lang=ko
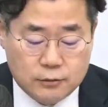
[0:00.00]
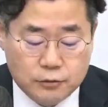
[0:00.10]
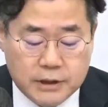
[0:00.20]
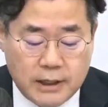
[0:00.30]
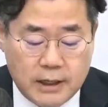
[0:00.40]

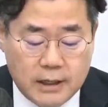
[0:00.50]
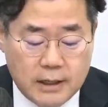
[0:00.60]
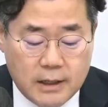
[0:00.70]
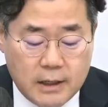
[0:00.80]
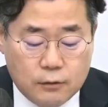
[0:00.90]
둘째,
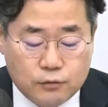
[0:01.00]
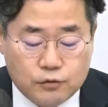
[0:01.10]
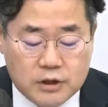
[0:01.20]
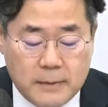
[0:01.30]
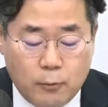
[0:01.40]

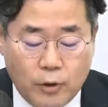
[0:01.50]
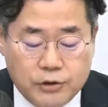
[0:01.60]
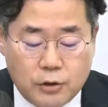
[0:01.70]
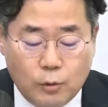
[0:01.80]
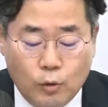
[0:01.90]
후쿠시마
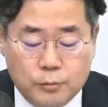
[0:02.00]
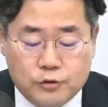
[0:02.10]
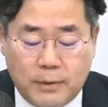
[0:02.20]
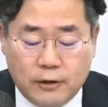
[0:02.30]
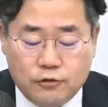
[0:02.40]
원전
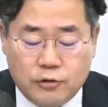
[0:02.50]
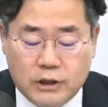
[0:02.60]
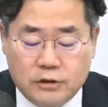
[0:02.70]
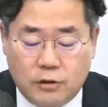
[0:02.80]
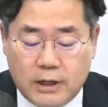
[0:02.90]
오염수 방류를
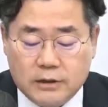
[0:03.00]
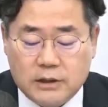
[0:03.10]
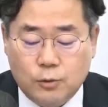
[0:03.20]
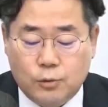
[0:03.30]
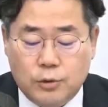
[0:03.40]
인정하는
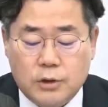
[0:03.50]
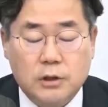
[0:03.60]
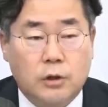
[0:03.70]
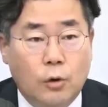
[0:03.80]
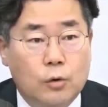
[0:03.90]
신호를
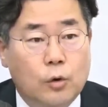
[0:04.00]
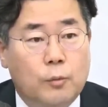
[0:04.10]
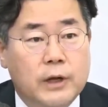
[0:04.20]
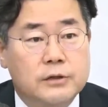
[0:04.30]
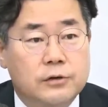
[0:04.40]
결코
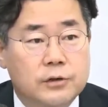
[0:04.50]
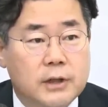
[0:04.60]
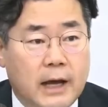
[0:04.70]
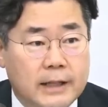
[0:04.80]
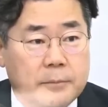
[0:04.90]
보내서는
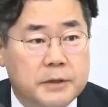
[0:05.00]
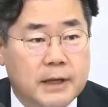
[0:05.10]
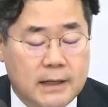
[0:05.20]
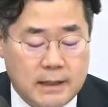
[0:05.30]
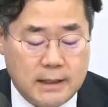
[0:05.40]
안
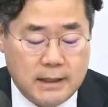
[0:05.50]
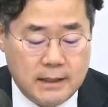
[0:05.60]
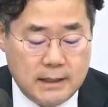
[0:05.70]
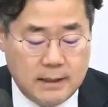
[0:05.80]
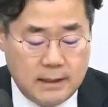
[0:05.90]
됩니다.
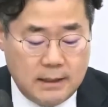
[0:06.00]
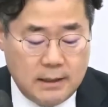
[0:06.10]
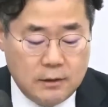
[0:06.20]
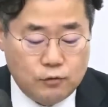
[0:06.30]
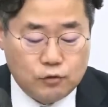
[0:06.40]

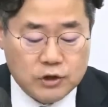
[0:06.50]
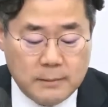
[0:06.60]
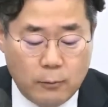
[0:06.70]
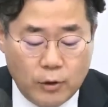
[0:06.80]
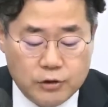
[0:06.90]

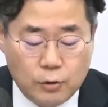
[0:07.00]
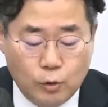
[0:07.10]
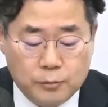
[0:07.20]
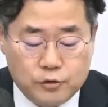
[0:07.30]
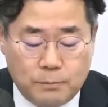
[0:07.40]
후쿠시마 원전
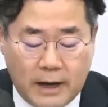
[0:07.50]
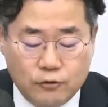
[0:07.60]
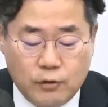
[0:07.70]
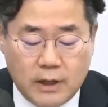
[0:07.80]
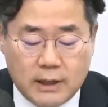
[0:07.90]
오염수
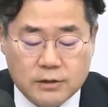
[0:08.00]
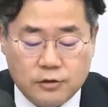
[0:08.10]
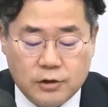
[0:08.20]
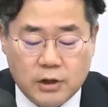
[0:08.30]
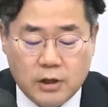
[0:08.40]
방류에
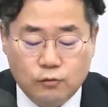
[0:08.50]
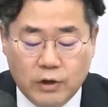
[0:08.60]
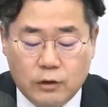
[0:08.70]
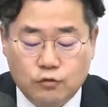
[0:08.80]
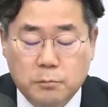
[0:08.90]
대해서는
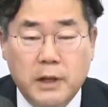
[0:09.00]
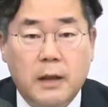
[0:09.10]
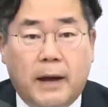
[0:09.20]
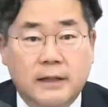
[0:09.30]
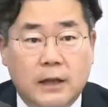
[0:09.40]
우리
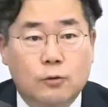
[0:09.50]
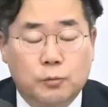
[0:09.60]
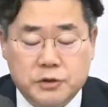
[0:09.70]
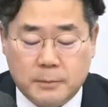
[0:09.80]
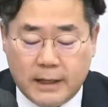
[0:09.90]
국민의 반대도
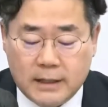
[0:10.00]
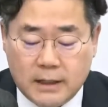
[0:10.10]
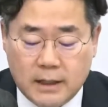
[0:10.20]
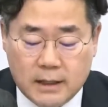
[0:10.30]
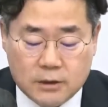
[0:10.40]
높지만
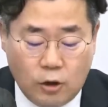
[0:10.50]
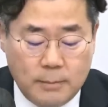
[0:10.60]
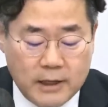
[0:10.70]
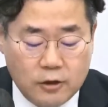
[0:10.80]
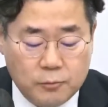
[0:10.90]

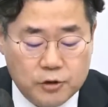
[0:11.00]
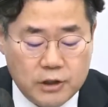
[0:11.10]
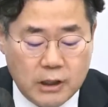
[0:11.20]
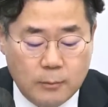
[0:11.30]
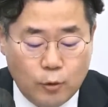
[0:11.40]
절반이
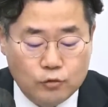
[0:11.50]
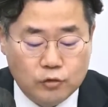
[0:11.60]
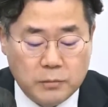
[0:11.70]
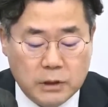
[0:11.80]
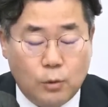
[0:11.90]
넘는 일본
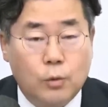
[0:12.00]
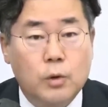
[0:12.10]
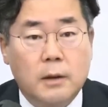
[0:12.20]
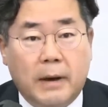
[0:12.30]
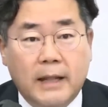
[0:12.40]

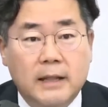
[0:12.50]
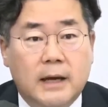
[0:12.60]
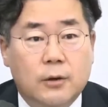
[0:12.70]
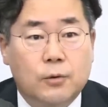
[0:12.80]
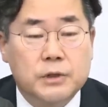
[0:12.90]
국민도
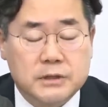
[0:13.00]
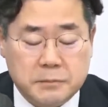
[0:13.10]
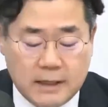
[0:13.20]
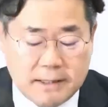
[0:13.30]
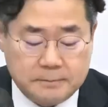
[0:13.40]
반대하고
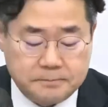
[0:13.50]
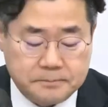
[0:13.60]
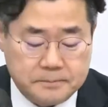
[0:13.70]
있습니다.